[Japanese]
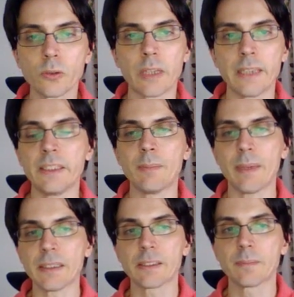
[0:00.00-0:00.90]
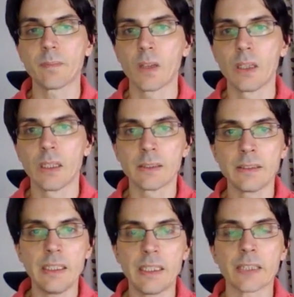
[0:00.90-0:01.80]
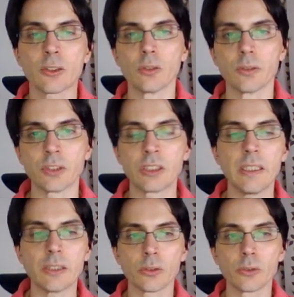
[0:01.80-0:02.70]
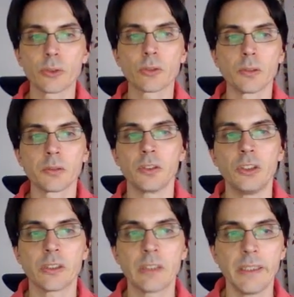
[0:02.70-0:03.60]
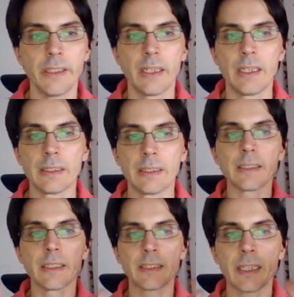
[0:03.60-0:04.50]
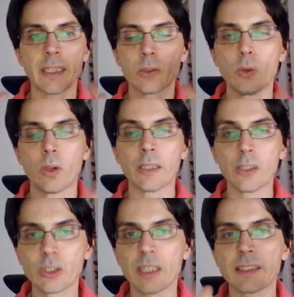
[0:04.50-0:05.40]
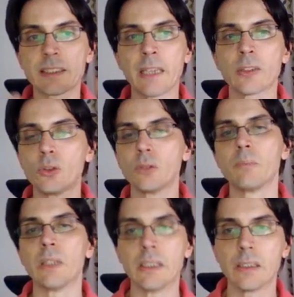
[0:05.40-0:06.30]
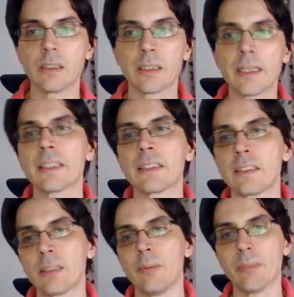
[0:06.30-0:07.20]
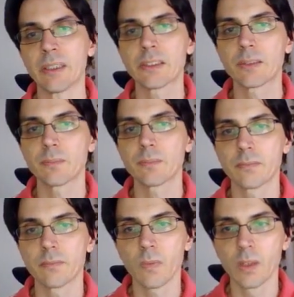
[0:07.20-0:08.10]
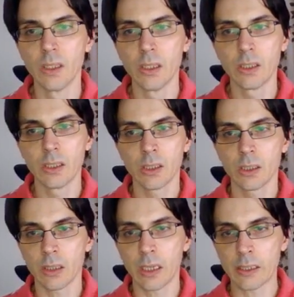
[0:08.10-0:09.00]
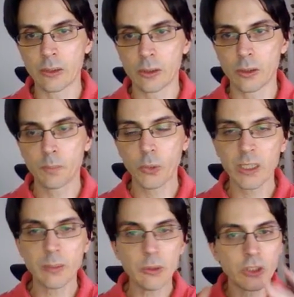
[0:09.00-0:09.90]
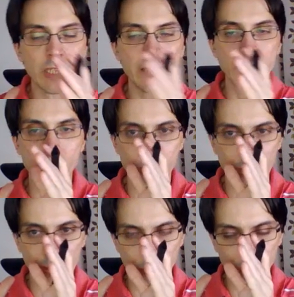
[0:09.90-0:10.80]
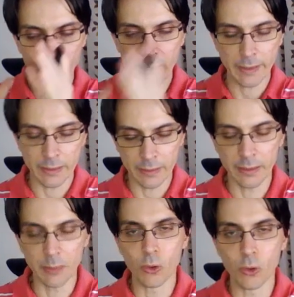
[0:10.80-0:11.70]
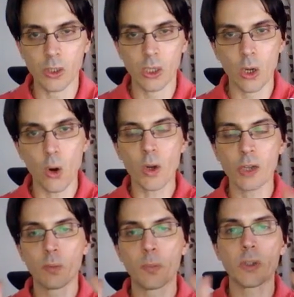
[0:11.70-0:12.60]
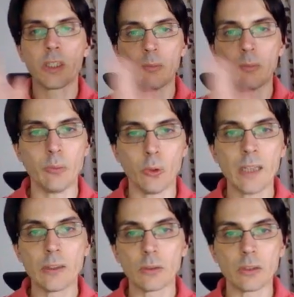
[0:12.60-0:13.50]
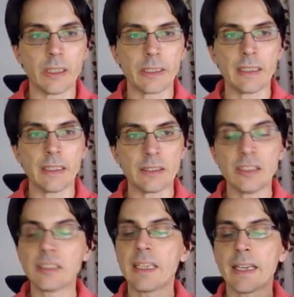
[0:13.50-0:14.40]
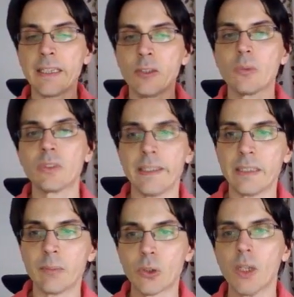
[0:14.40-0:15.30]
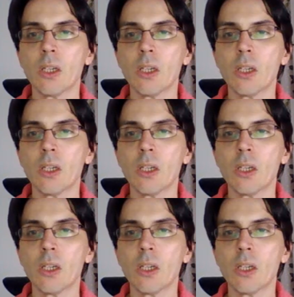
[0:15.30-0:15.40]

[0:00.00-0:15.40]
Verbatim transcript: ができます。何か層として、その層とによって探索空間の探索順番が決めます。あの、プログラミングチャレンジのの問題でも、他のプログラムでも、あとなんか実世界の問題でも、